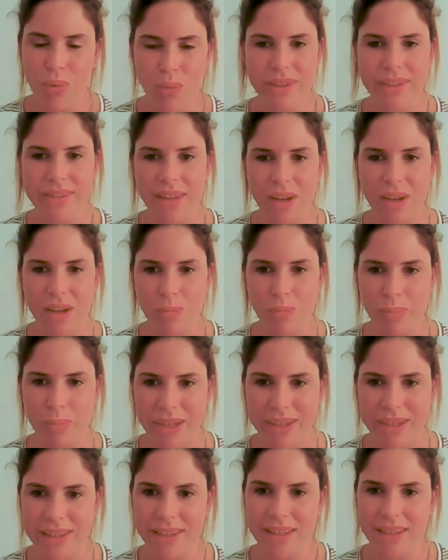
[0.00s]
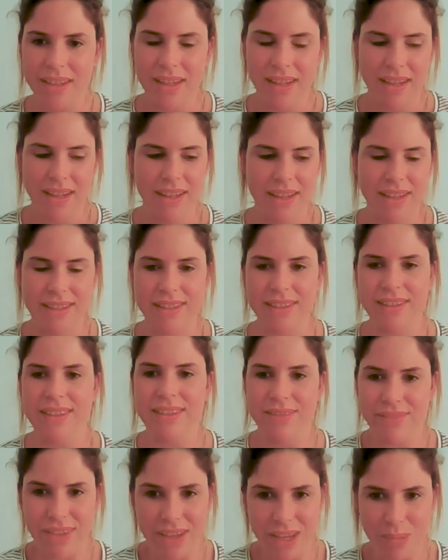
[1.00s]
On était accompagné. Et c'est
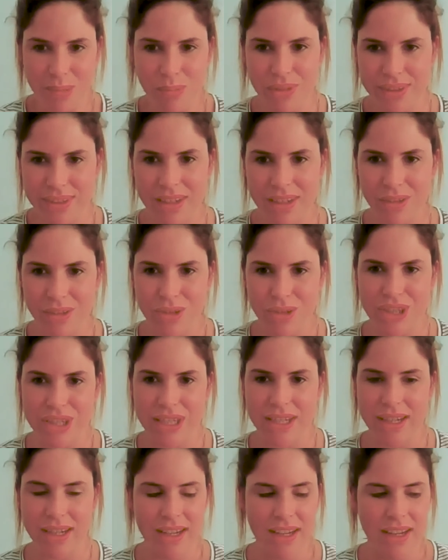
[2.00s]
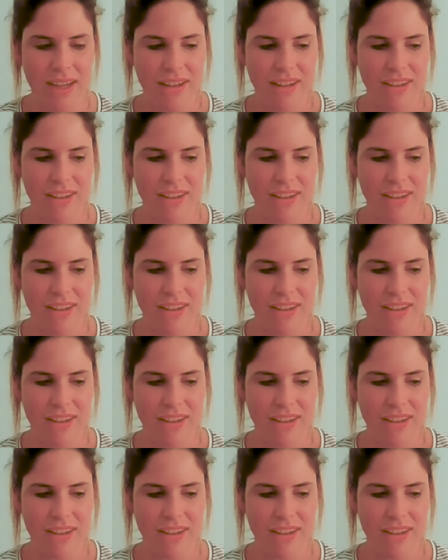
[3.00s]
vraiment cela que j'ai